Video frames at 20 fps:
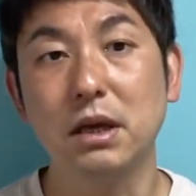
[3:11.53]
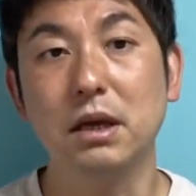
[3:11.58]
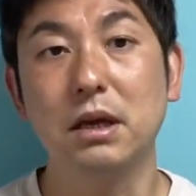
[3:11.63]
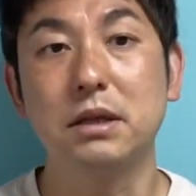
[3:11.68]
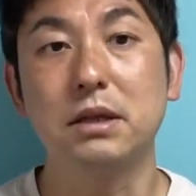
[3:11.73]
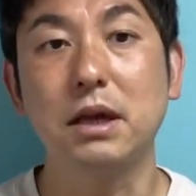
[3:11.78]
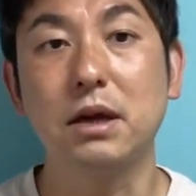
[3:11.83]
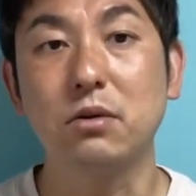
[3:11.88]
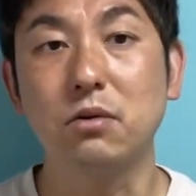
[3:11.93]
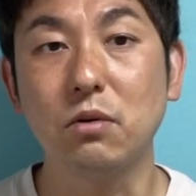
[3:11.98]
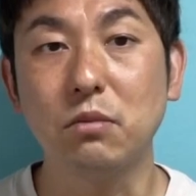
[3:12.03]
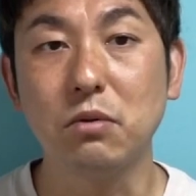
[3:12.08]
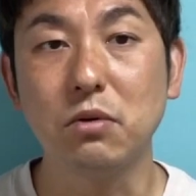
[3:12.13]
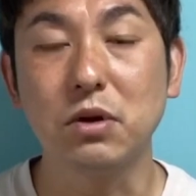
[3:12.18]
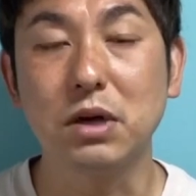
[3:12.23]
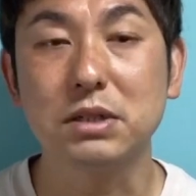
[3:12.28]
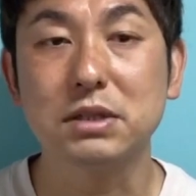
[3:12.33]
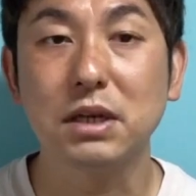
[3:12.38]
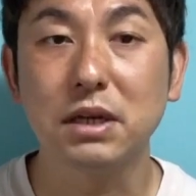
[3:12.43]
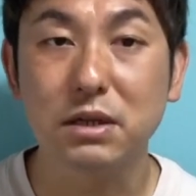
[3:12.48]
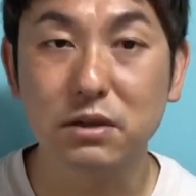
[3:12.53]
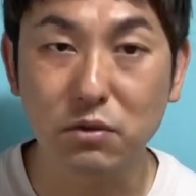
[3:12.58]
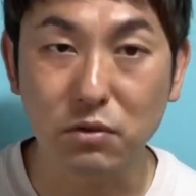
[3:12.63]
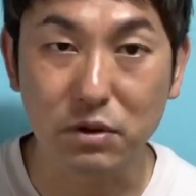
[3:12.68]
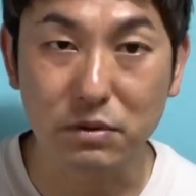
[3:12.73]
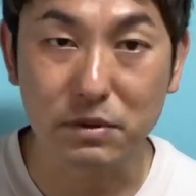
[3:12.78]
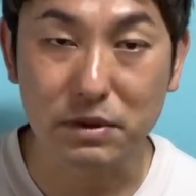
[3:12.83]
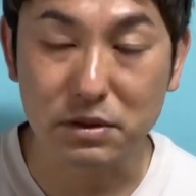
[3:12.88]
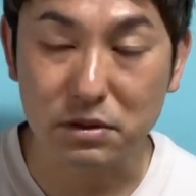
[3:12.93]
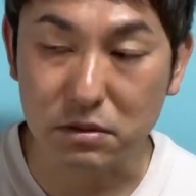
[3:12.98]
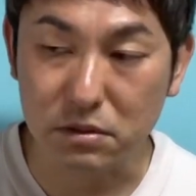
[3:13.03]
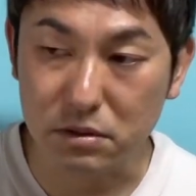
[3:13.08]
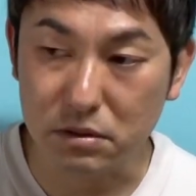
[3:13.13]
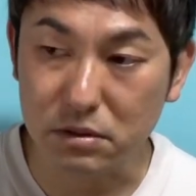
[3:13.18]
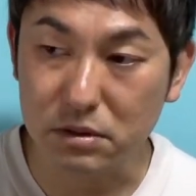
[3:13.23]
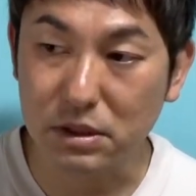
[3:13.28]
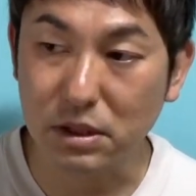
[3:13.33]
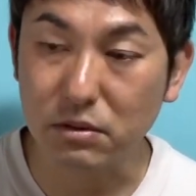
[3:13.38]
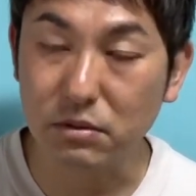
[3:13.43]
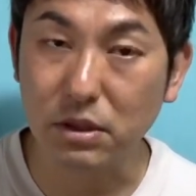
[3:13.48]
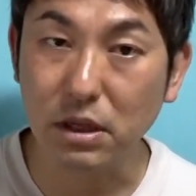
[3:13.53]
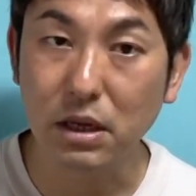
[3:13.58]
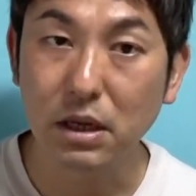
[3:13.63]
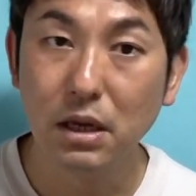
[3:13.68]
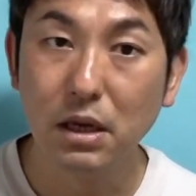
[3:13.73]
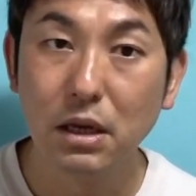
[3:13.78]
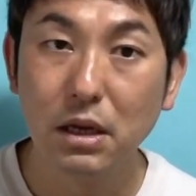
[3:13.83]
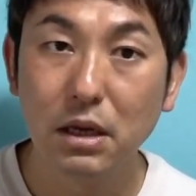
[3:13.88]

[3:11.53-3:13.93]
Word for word: えー、単行本化されておりますなので、